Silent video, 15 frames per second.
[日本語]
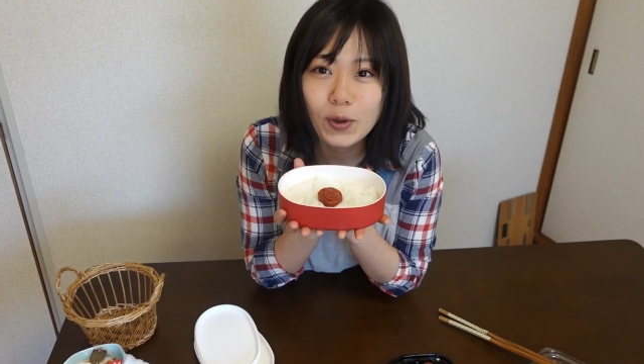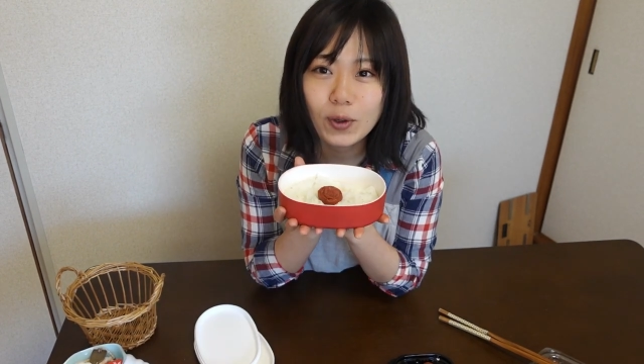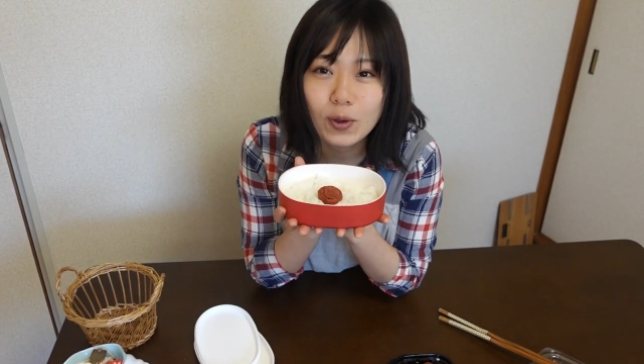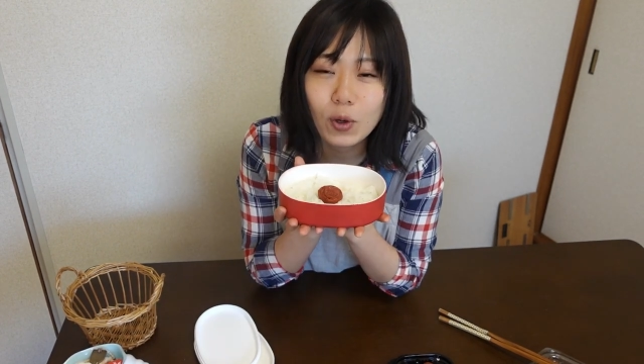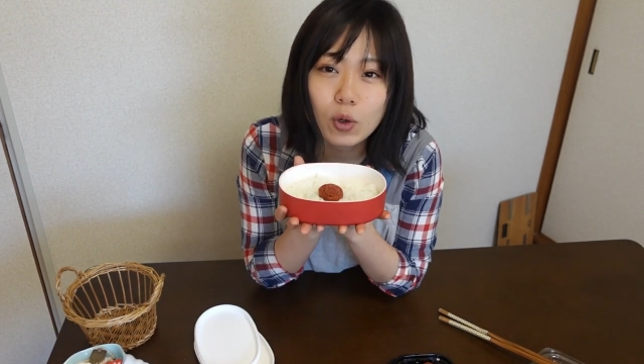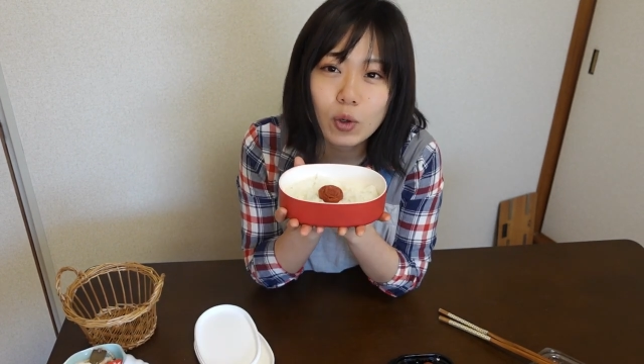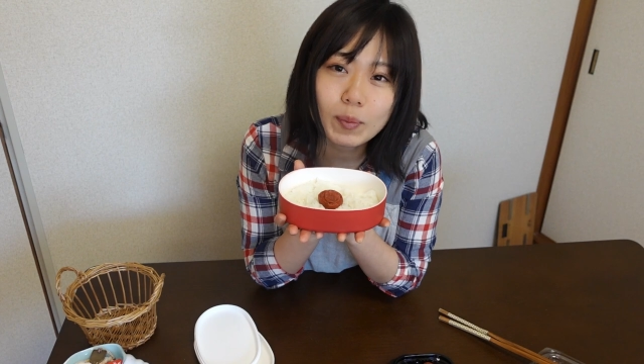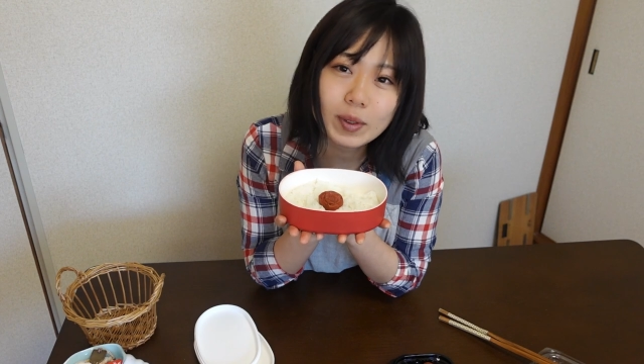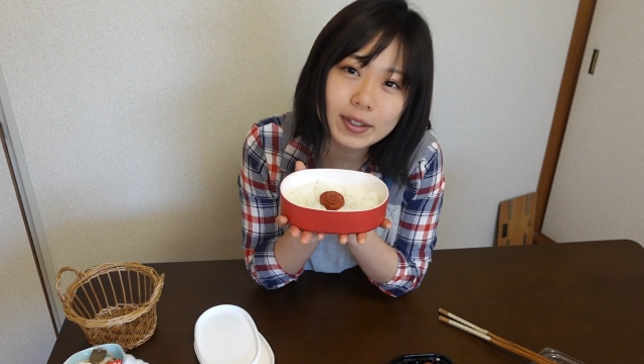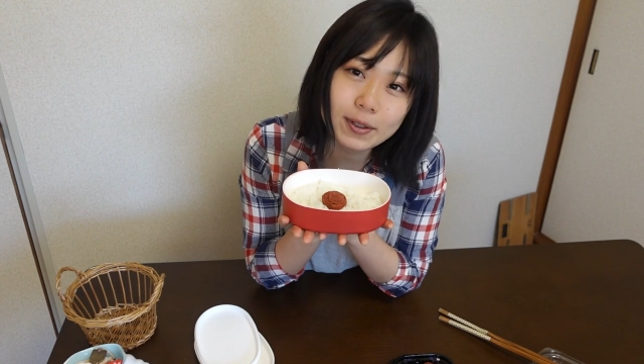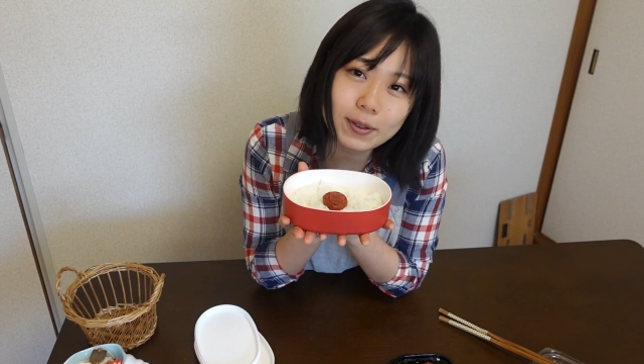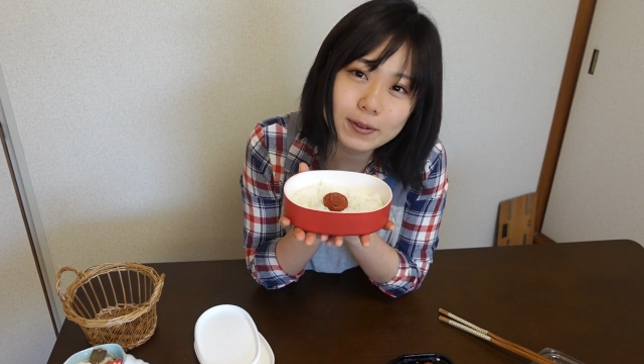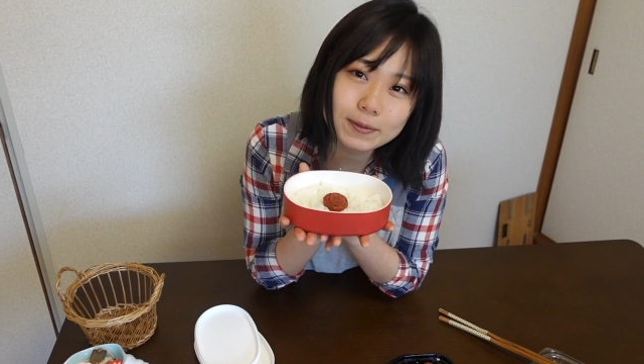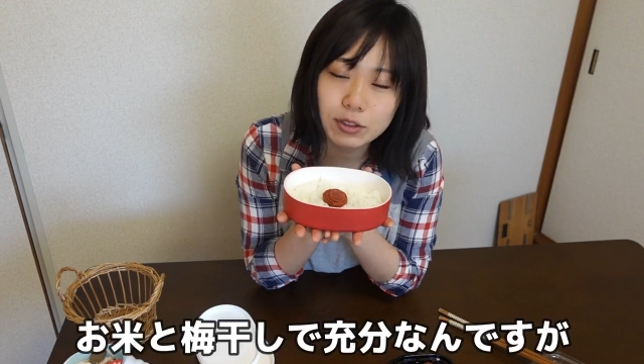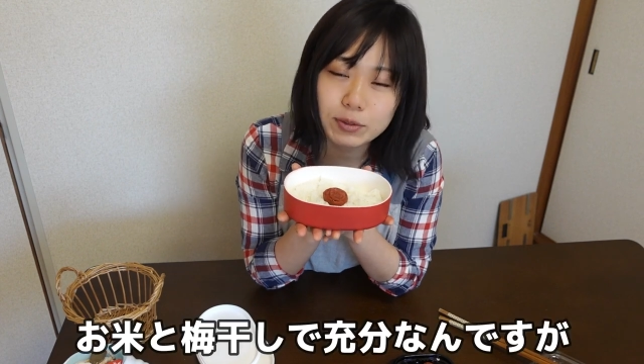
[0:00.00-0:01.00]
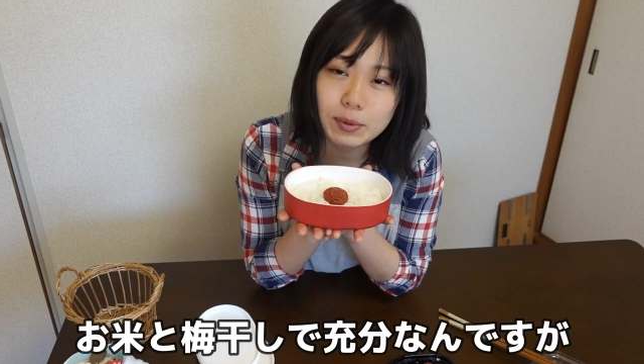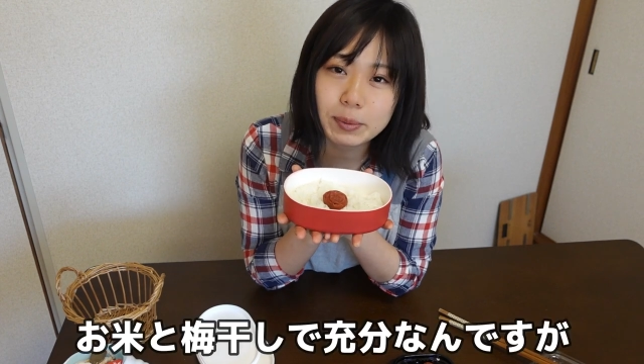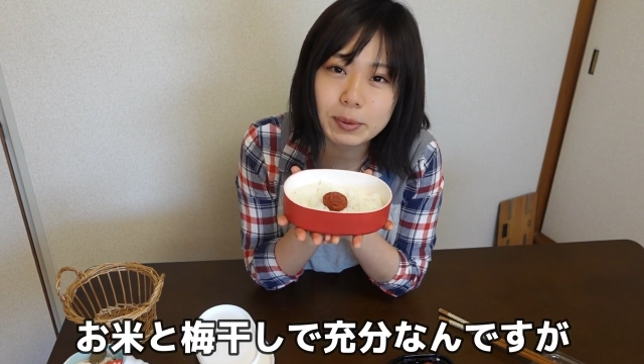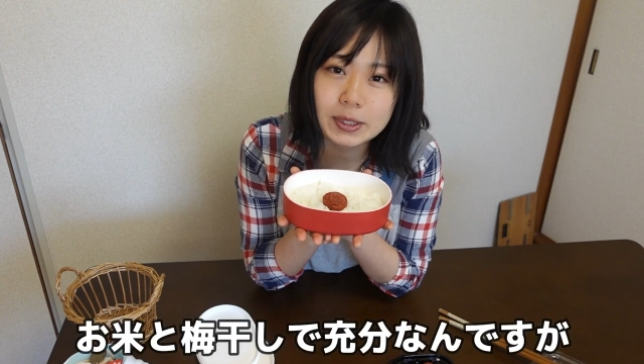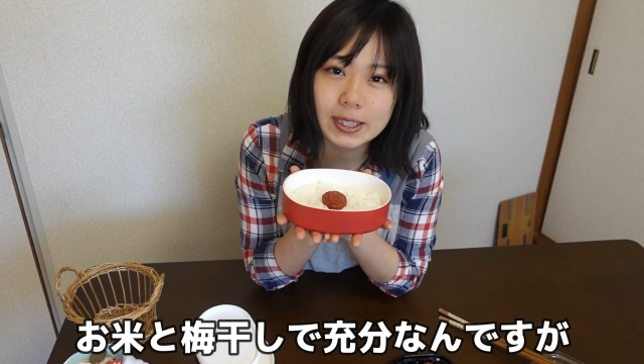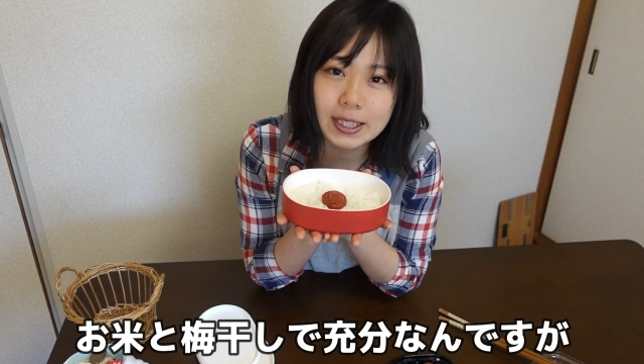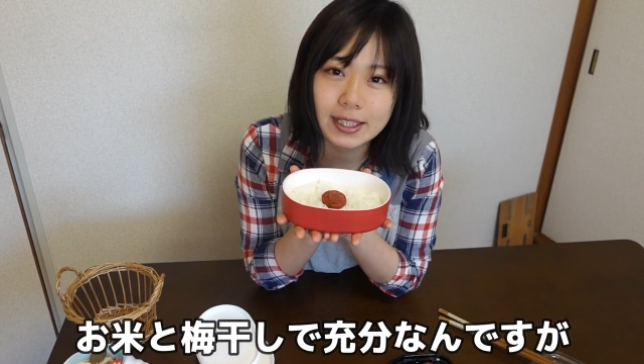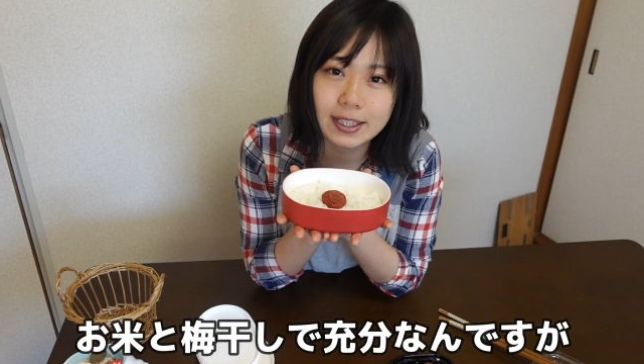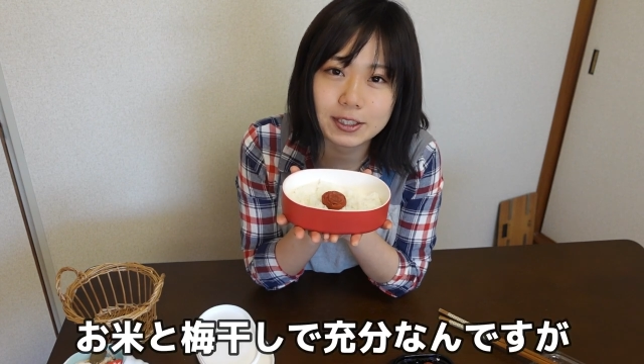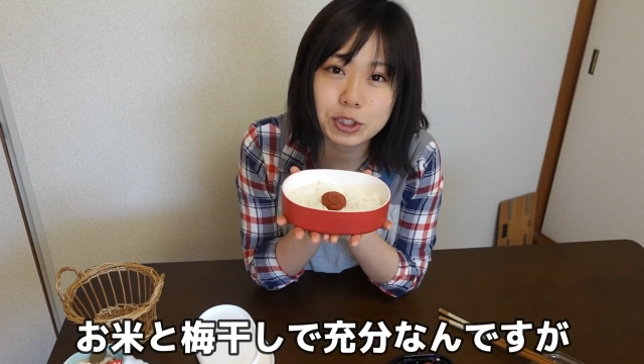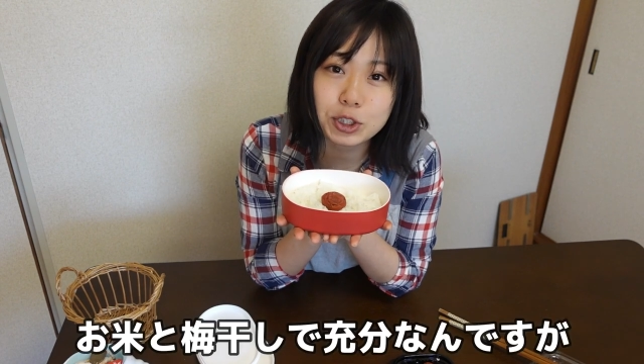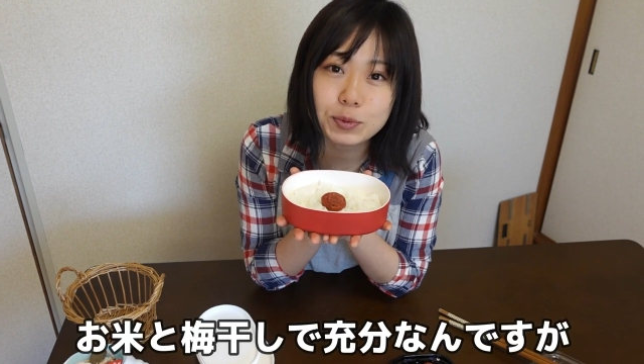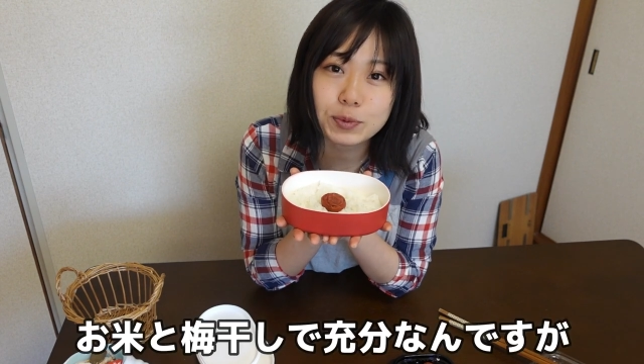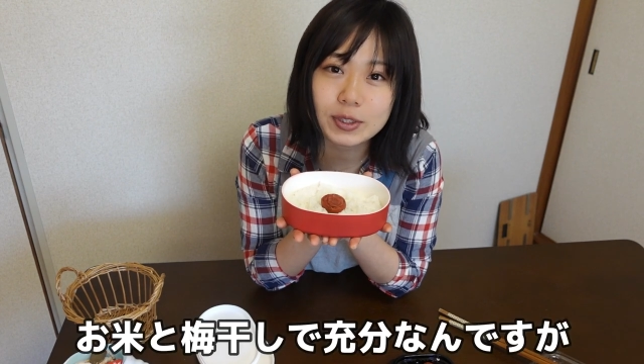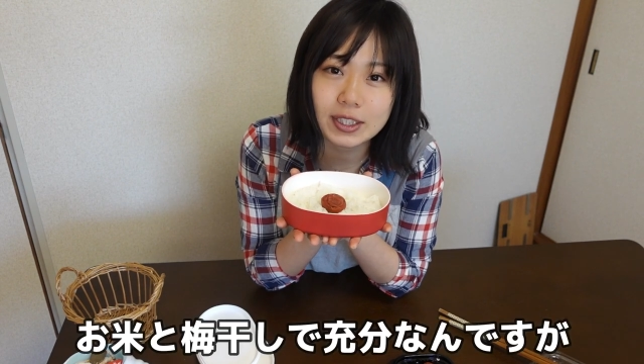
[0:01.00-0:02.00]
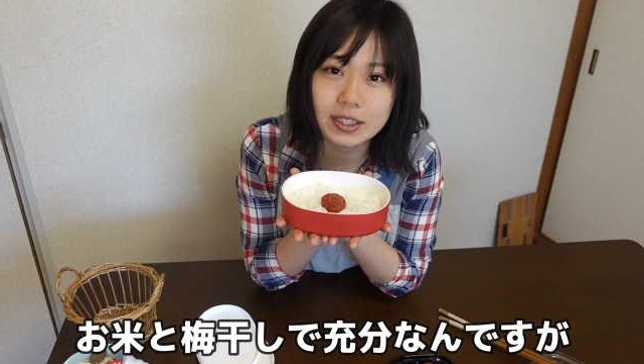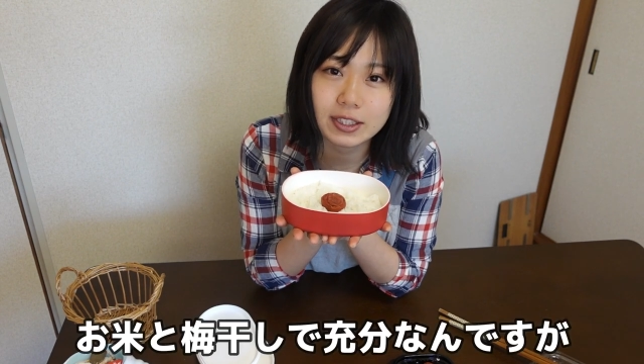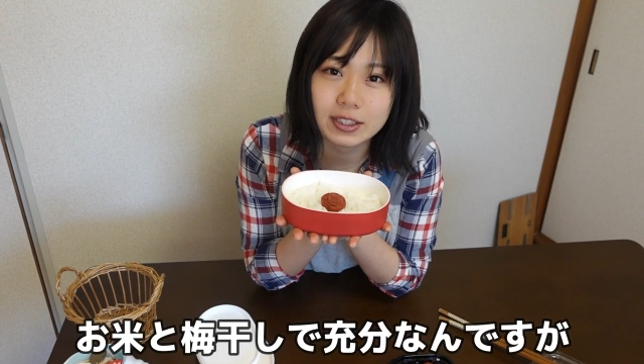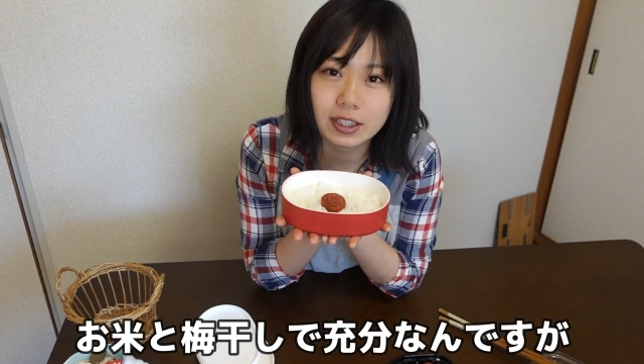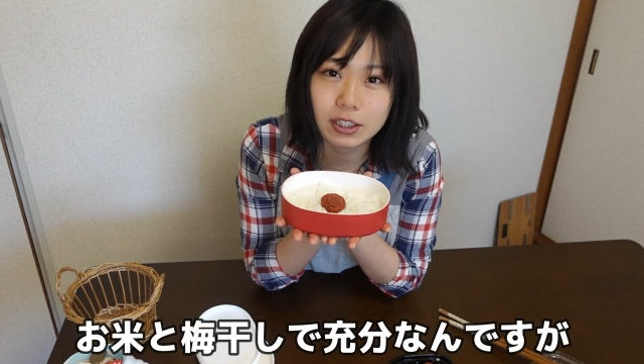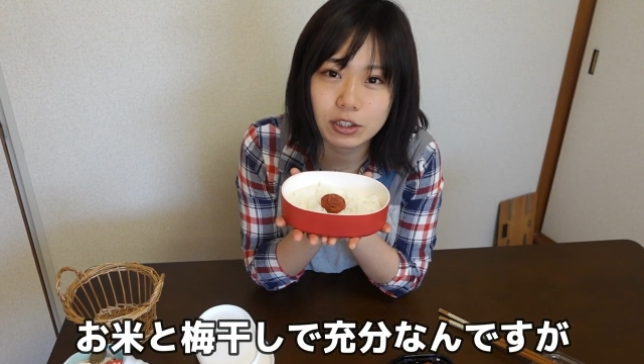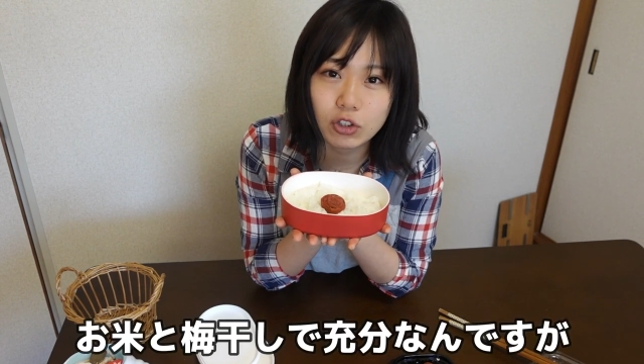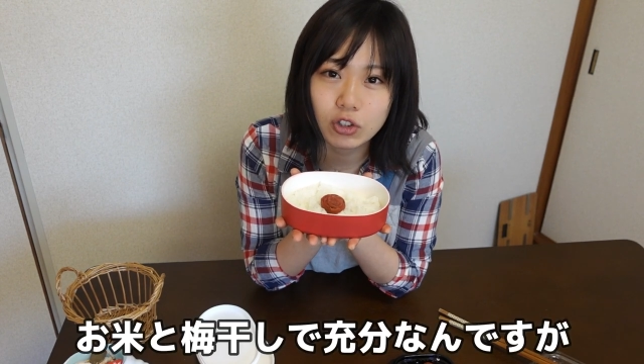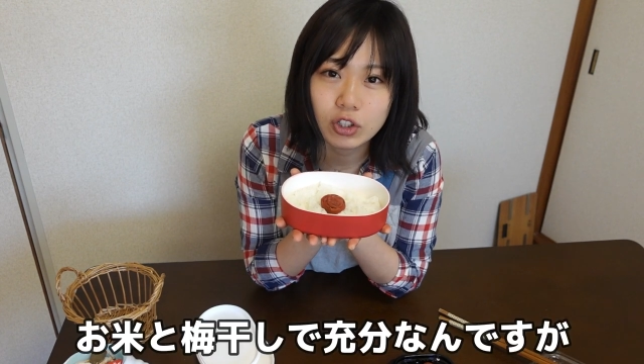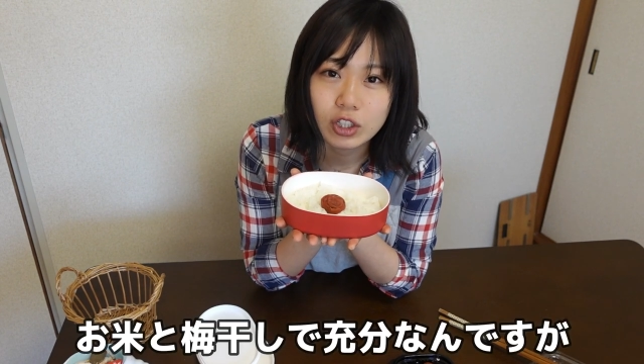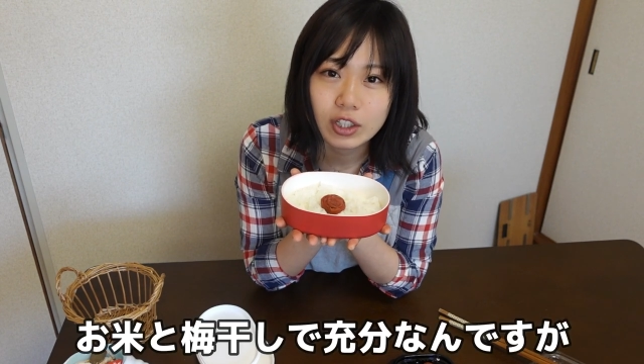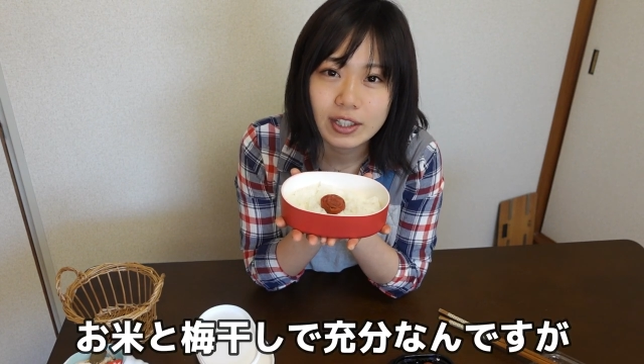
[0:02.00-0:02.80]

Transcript: お米と梅干しだけで十分なんですけど、やっ